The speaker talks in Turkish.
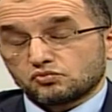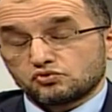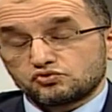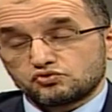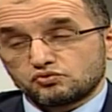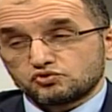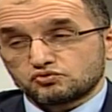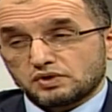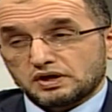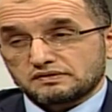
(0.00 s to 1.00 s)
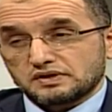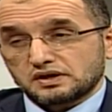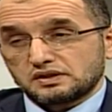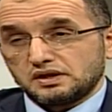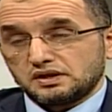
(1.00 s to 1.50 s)
o çürümüş
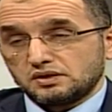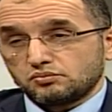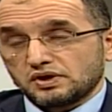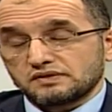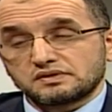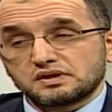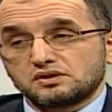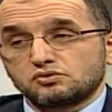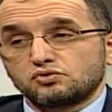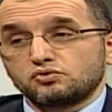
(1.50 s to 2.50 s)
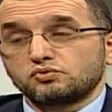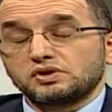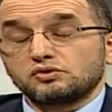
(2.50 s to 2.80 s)
bağırsak delinip hastanın ölümüne